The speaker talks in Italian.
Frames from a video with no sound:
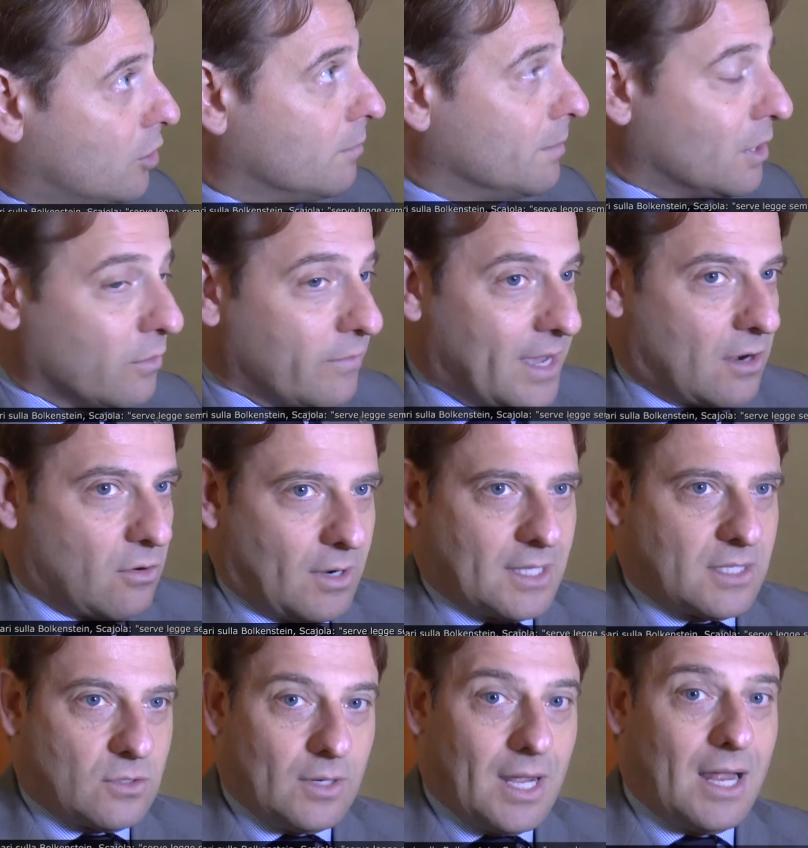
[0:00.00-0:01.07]
come governo
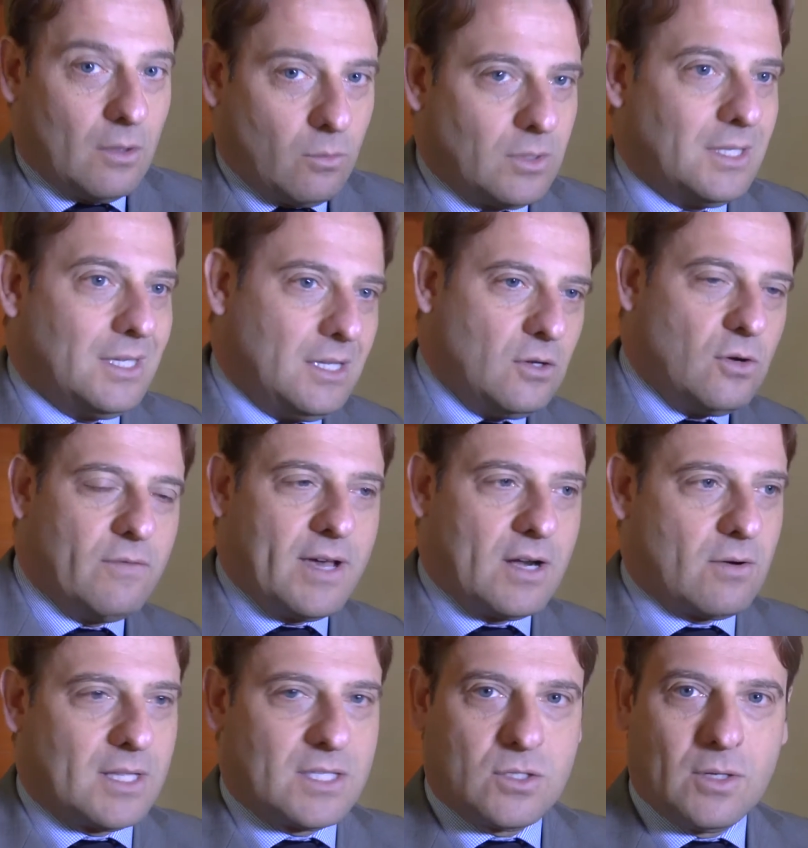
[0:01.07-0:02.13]
nazionale, quindi il
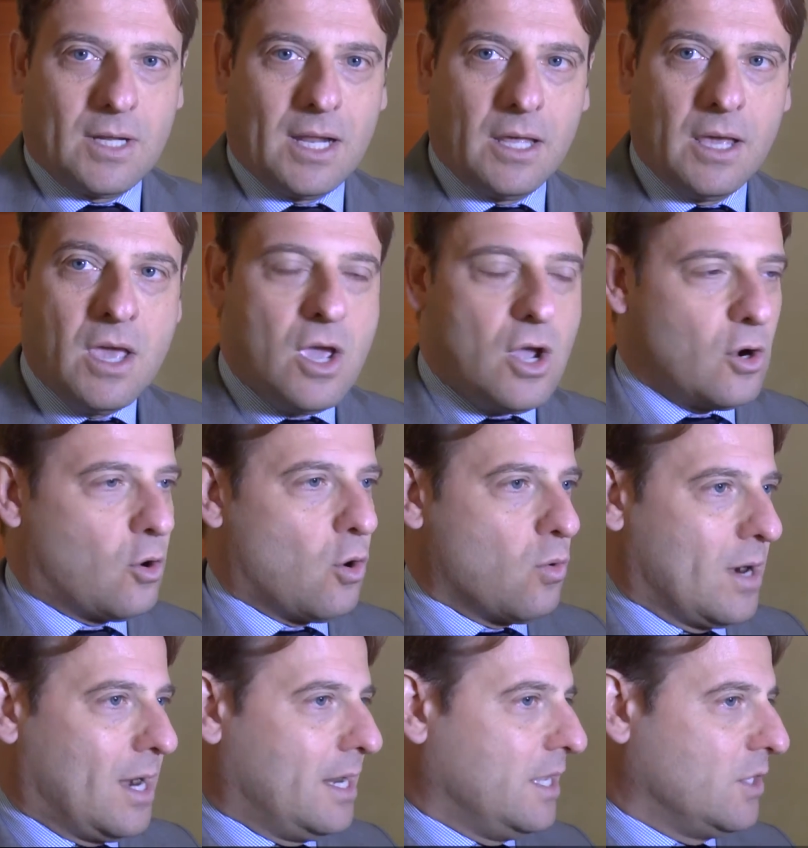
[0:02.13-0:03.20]
governo nazionale con
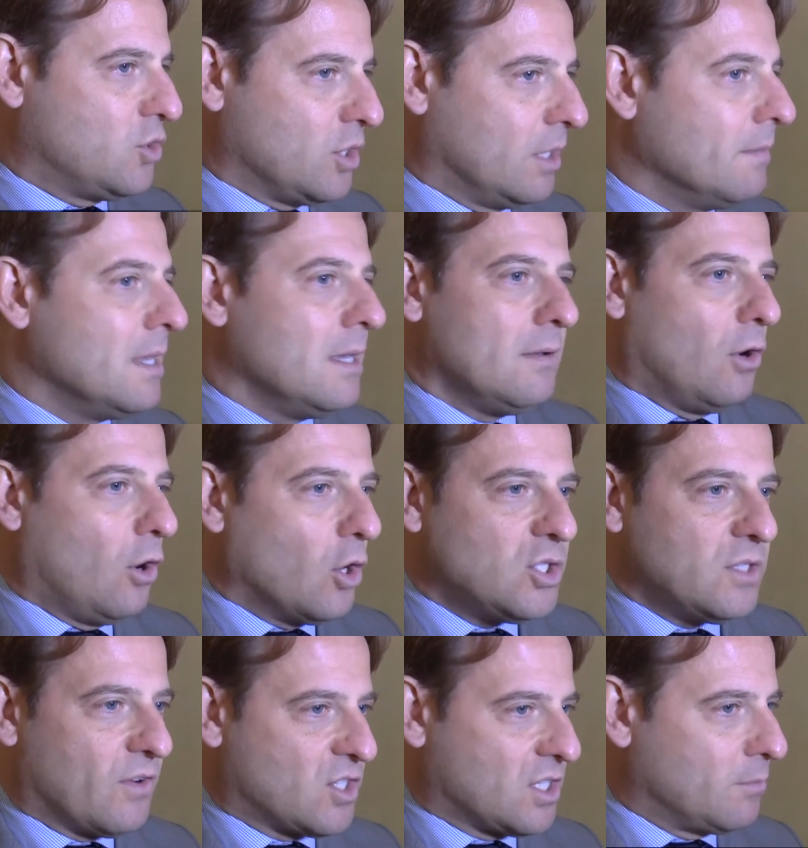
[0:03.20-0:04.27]
una legge.
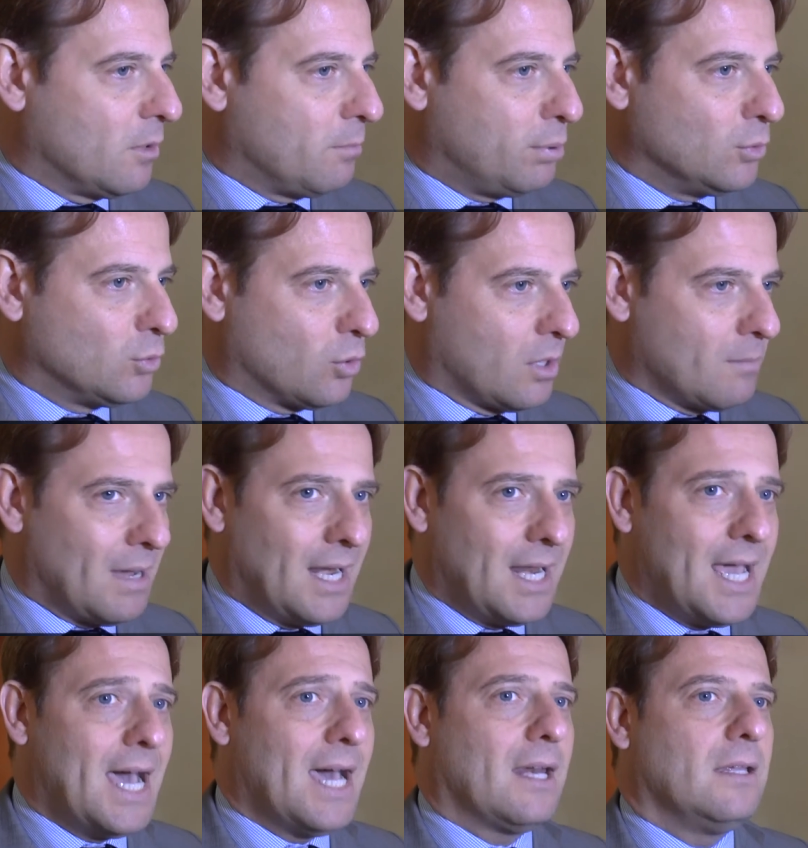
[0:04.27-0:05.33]
Oggi facciamo il punto che
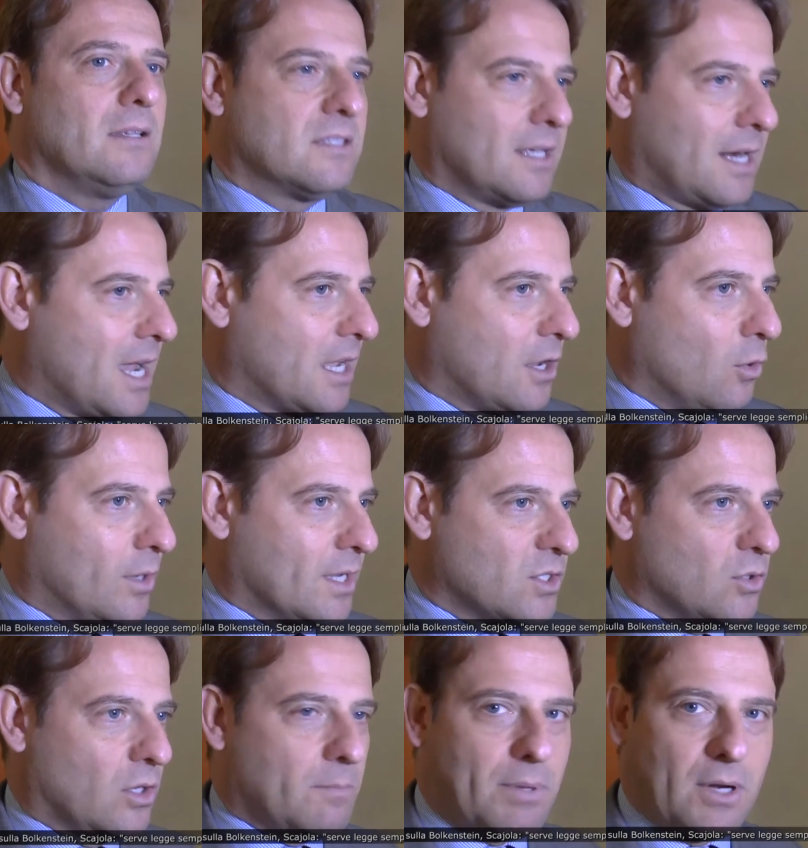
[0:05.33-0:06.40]
balneari, sarà anche
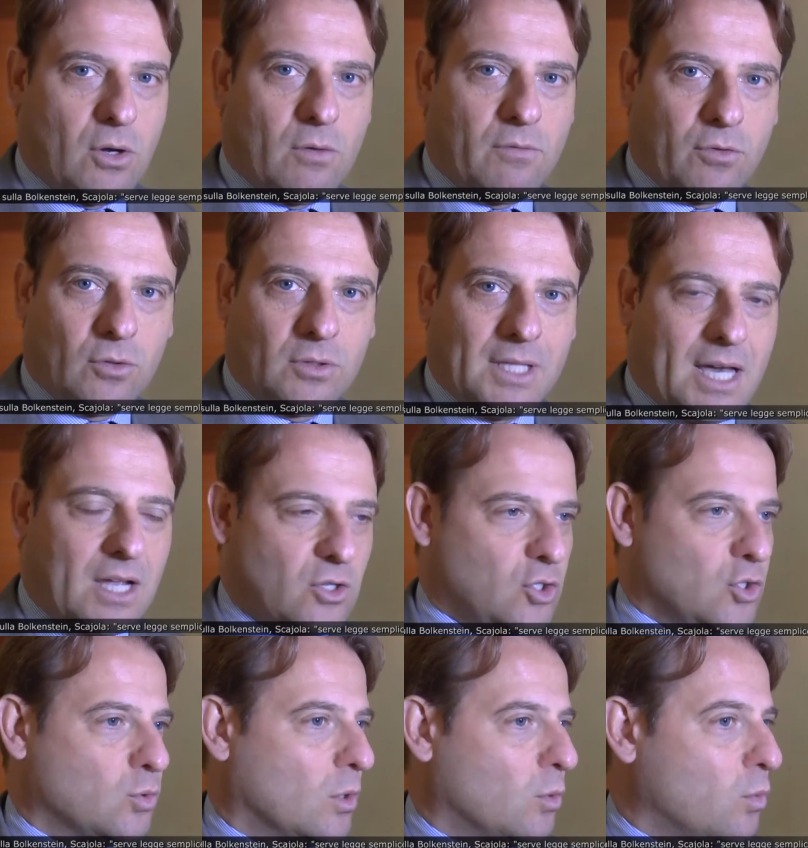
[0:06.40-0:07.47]
l'occasione per
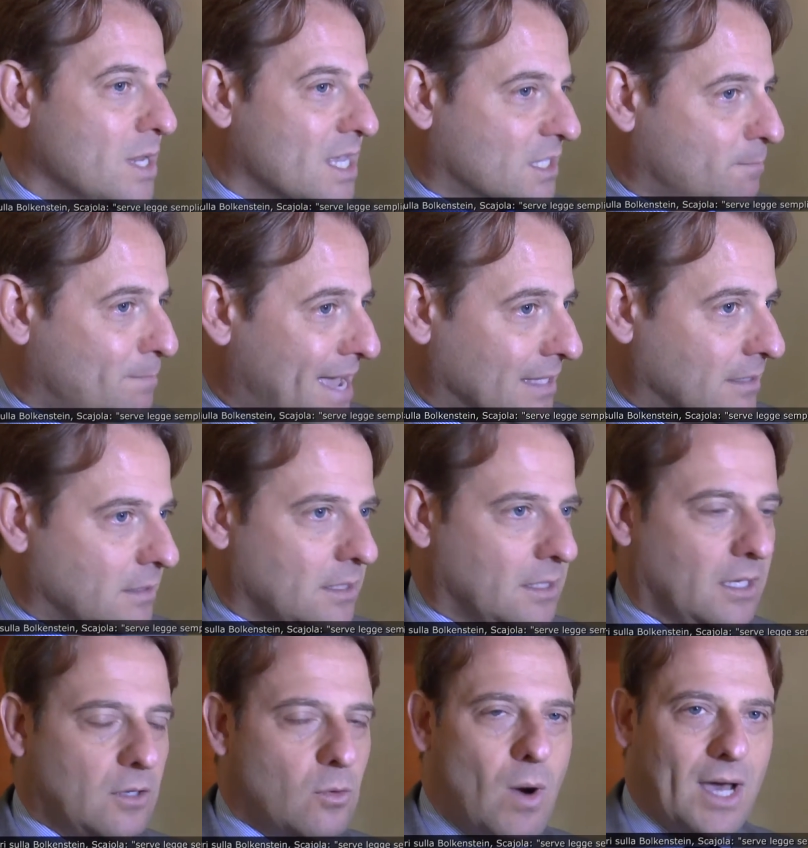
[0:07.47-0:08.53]
confrontarci su alcuni aspetti
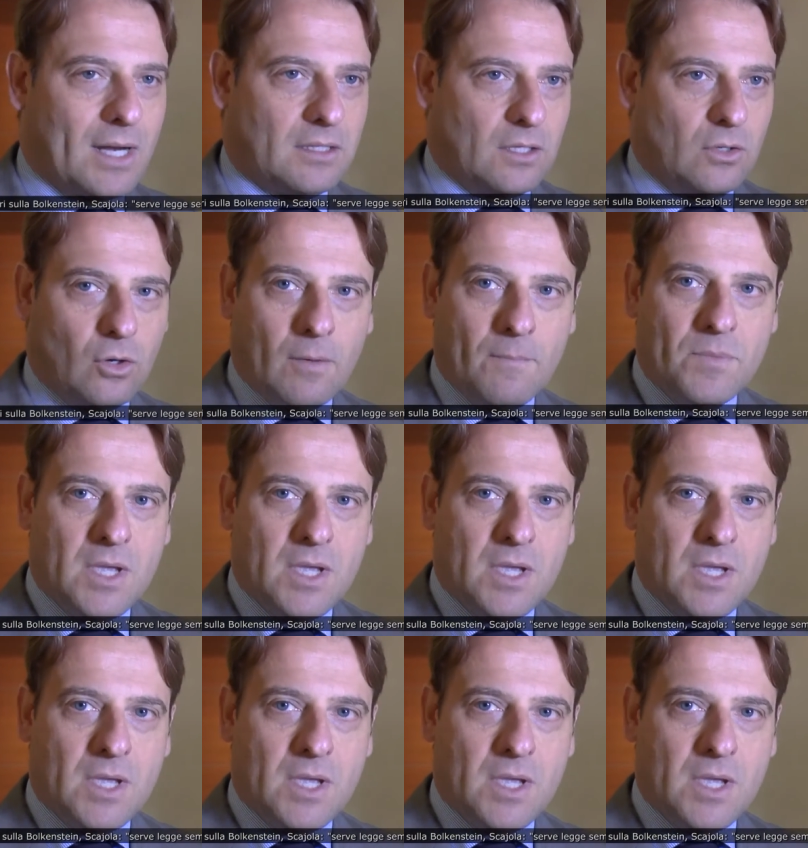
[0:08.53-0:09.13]
che riguardano